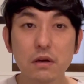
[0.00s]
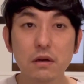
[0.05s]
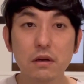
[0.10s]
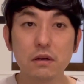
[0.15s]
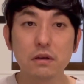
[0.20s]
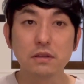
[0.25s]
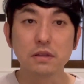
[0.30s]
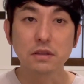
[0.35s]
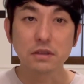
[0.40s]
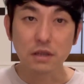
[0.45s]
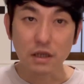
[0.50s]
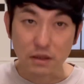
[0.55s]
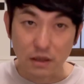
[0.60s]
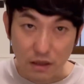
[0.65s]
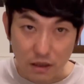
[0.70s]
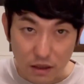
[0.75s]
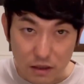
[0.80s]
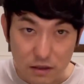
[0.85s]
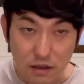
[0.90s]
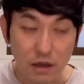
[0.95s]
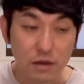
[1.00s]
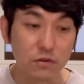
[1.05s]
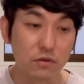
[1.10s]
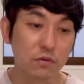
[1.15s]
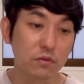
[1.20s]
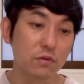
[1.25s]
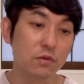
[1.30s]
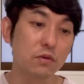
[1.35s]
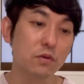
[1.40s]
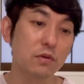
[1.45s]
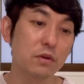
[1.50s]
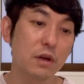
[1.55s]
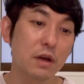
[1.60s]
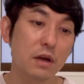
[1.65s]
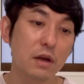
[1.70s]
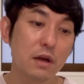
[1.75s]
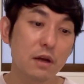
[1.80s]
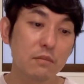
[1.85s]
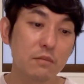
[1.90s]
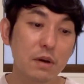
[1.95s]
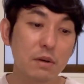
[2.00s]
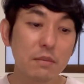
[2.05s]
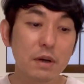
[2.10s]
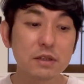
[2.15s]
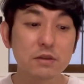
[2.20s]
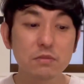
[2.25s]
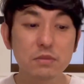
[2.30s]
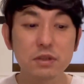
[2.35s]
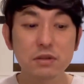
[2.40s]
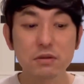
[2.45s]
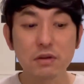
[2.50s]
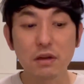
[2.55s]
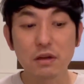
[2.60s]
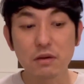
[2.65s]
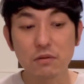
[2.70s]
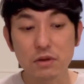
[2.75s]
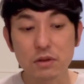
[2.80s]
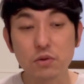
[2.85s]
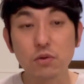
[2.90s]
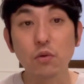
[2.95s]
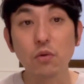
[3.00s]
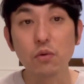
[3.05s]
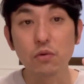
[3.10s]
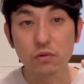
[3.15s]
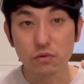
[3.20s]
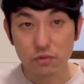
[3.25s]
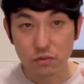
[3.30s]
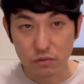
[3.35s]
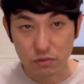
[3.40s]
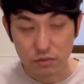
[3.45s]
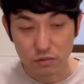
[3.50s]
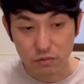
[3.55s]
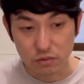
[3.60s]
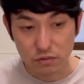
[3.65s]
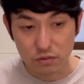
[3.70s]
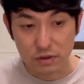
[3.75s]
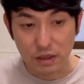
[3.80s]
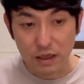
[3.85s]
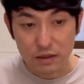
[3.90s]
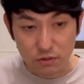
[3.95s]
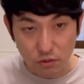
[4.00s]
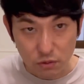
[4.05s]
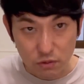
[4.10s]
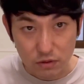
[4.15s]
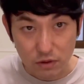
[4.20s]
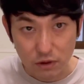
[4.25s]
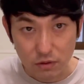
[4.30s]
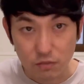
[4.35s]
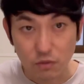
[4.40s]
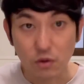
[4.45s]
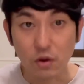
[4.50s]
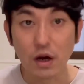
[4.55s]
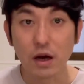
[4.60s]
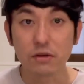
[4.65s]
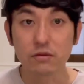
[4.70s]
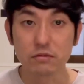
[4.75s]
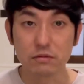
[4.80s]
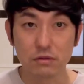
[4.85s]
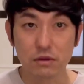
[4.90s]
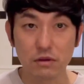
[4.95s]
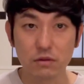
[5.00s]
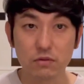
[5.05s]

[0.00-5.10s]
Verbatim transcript: えー、知っていただきたいということで、まあ、まずミステリーはそういう謎っていうものがあるってい